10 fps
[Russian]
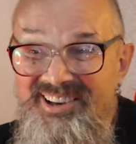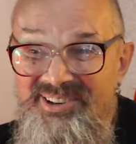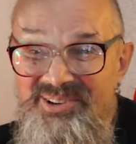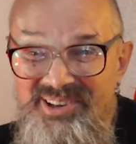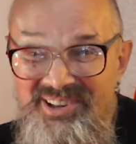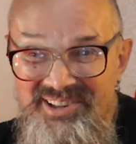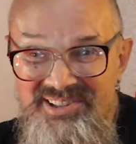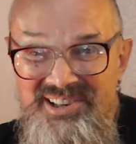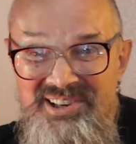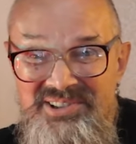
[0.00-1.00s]
Но когда
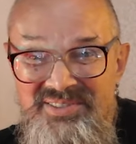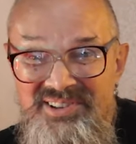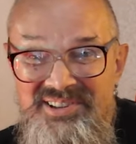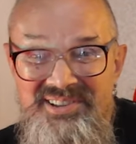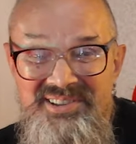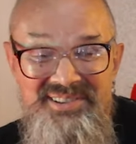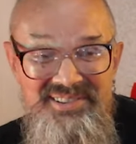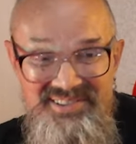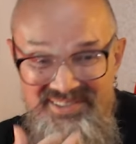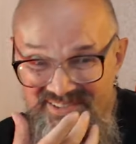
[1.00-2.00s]
заканчивались
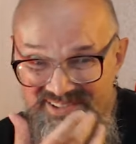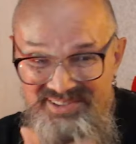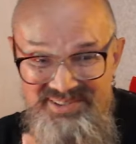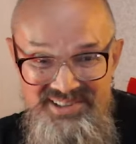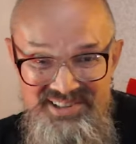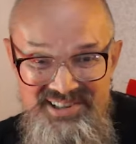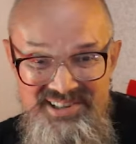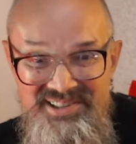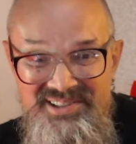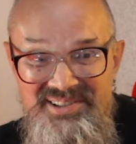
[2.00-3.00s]
э, вот эти вот
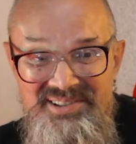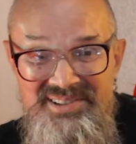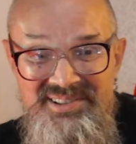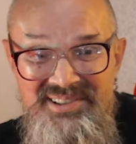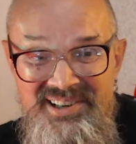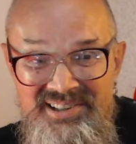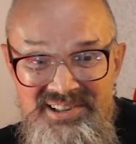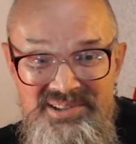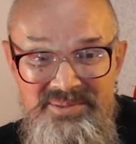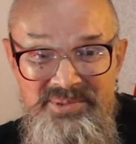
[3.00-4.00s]
занятия с
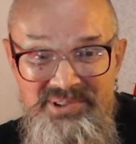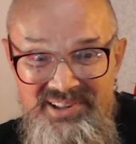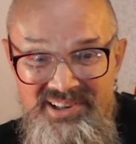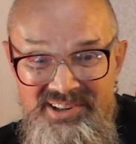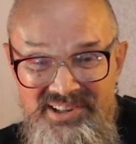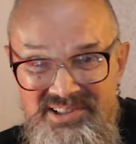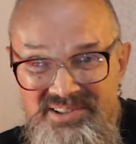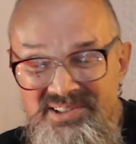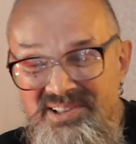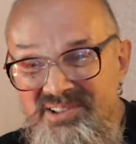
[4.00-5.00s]
оркестром, он играл
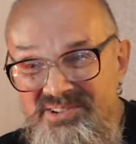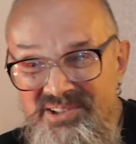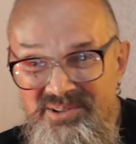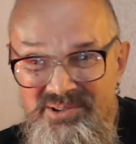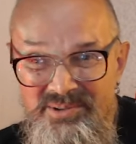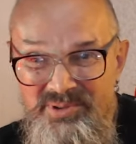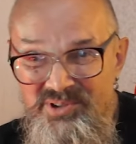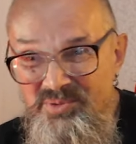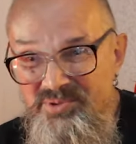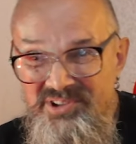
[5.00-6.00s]
один, садился где-нибудь на
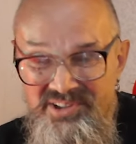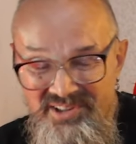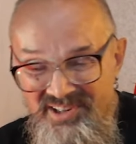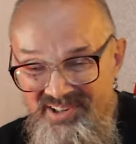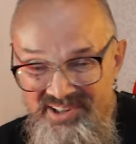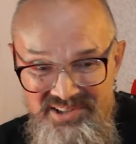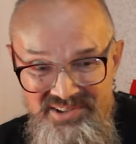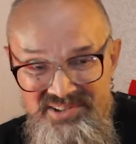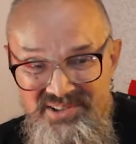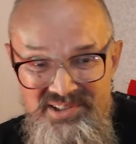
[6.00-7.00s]
приступочке, играл один
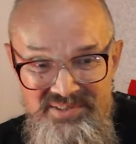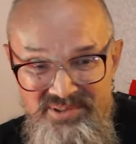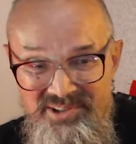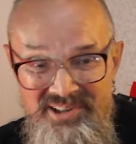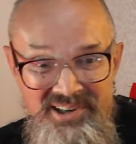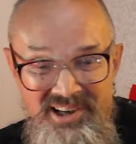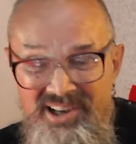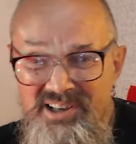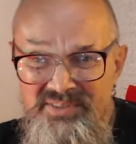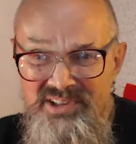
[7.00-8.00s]
на саксофоне,
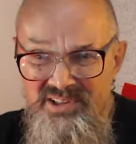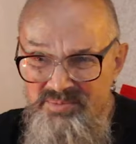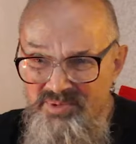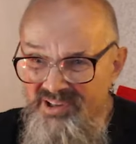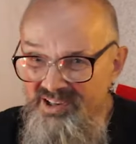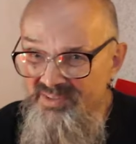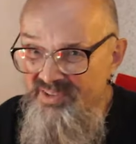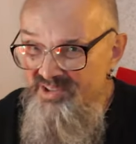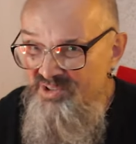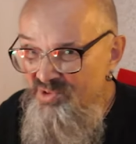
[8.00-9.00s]
и все разбегались в
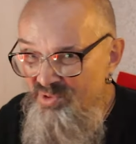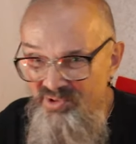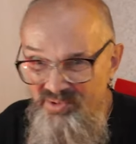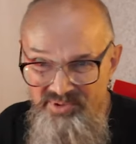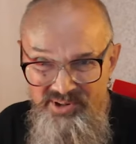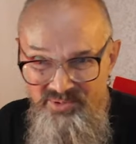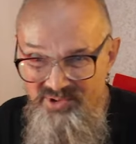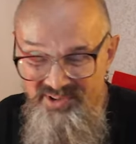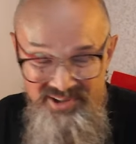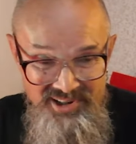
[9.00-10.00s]
разные стороны, потому
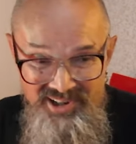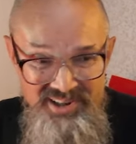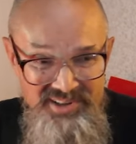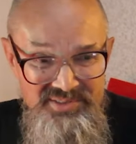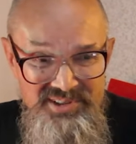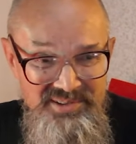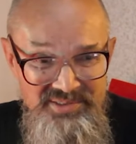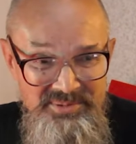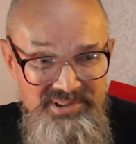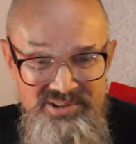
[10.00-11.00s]
что все,
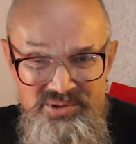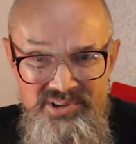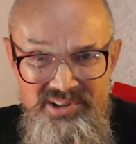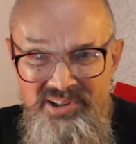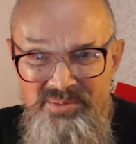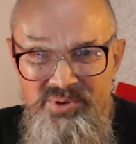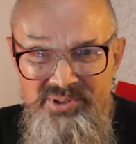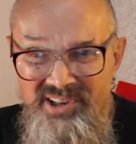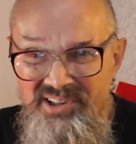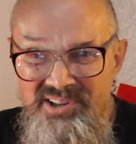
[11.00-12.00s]
всем казалось, что это какая-то
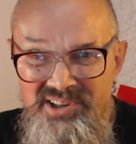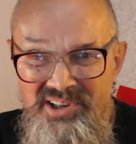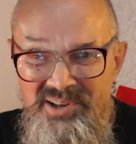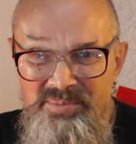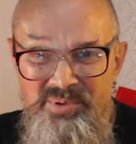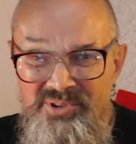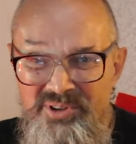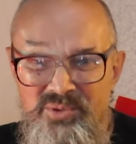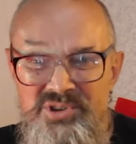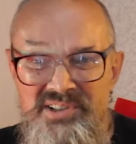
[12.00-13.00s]
полная ахинея, полные
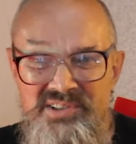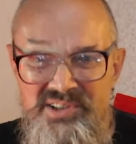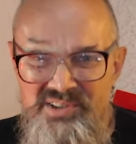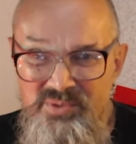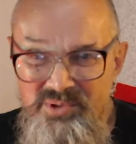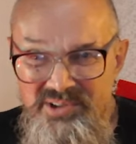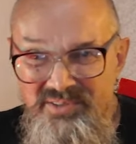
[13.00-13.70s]
ужасные звуки